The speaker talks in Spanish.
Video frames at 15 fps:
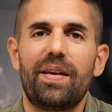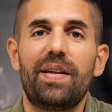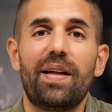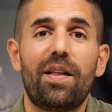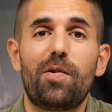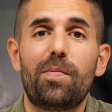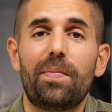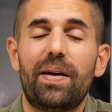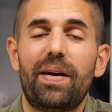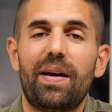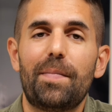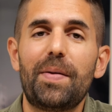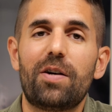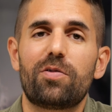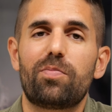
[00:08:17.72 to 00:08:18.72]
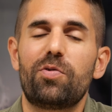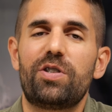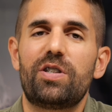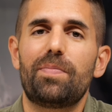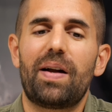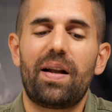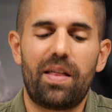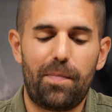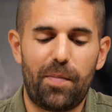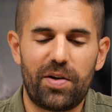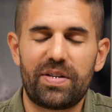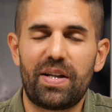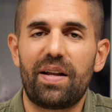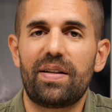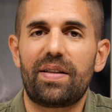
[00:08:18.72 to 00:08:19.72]
Y nada, eh, amigos, muchísimas gracias por
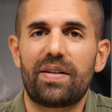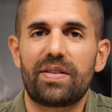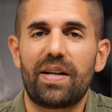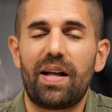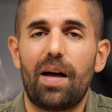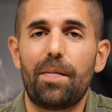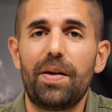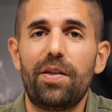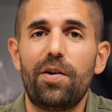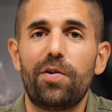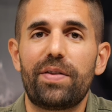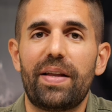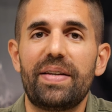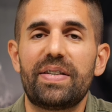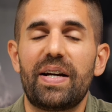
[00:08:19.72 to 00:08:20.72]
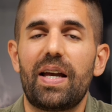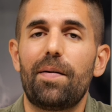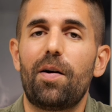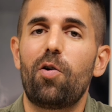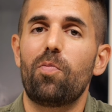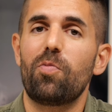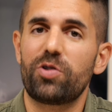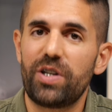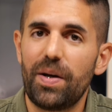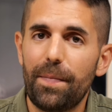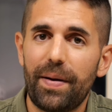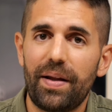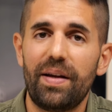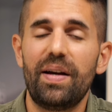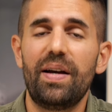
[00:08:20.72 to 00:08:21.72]
estar ahí detrás de cada vídeo. Tenéis aquí abajo, como
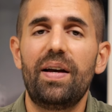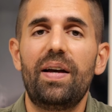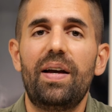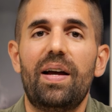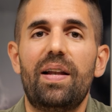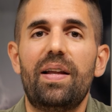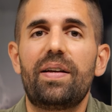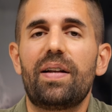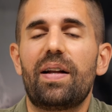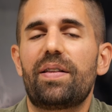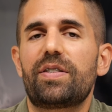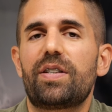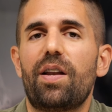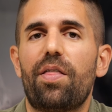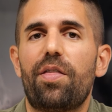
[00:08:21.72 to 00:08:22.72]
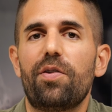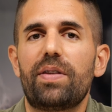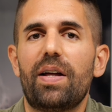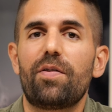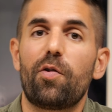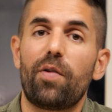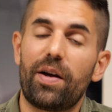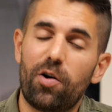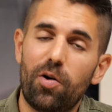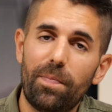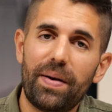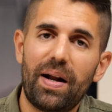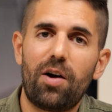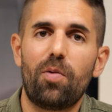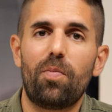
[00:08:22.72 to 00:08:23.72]
siempre, el link en la descripción tanto de
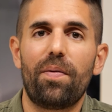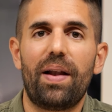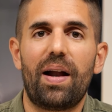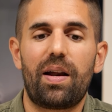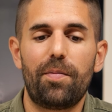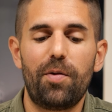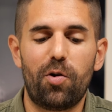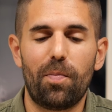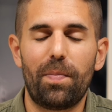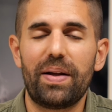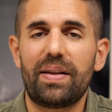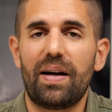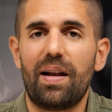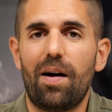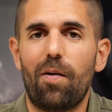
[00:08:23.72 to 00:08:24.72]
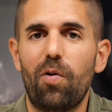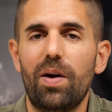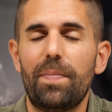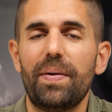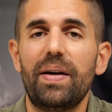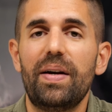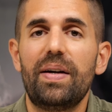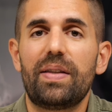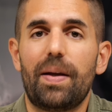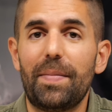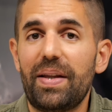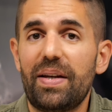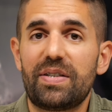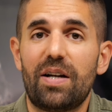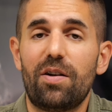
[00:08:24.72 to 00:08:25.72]
compra como de la review completa en la web. También
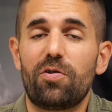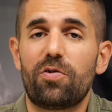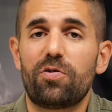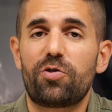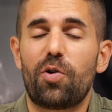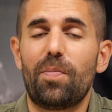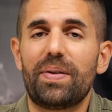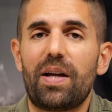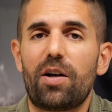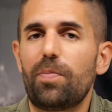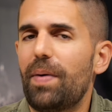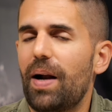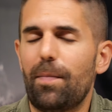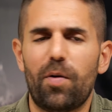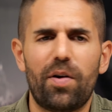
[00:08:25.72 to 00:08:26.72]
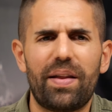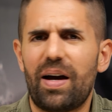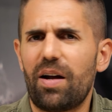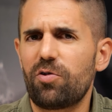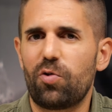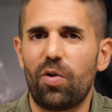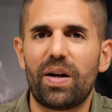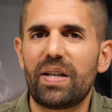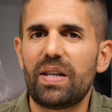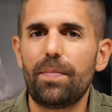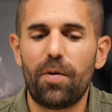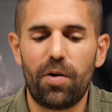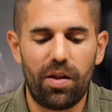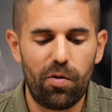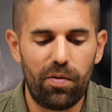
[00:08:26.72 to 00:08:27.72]
tenéis en los comentarios para poder dejarnos cualquier
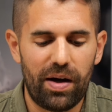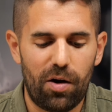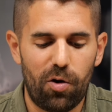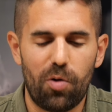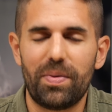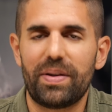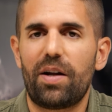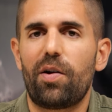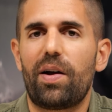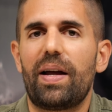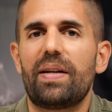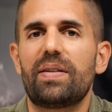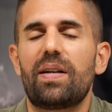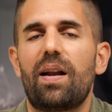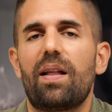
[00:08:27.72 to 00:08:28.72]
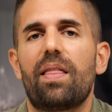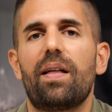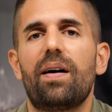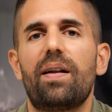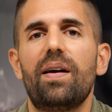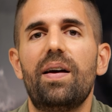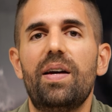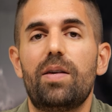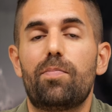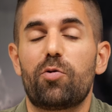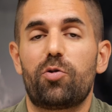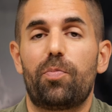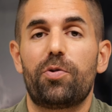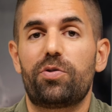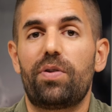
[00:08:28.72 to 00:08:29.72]
tipo de duda o comentario que queréis realizar y por
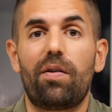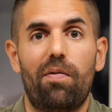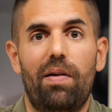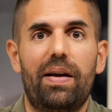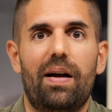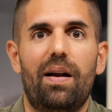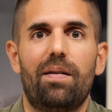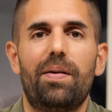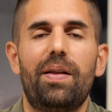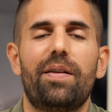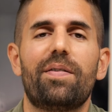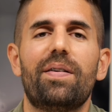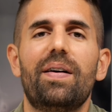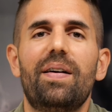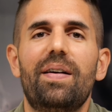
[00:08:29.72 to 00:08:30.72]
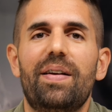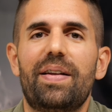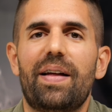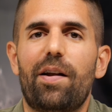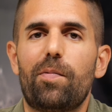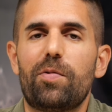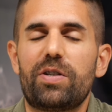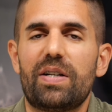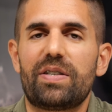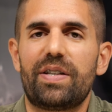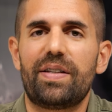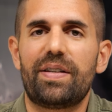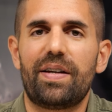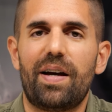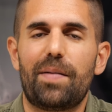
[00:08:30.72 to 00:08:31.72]
supuesto darle like al vídeo. Y nada, nos vemos en la
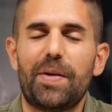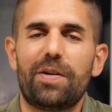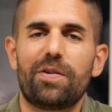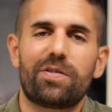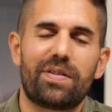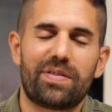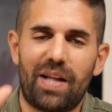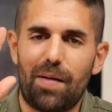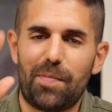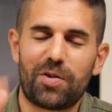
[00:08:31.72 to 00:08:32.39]
siguiente amigos. Hasta la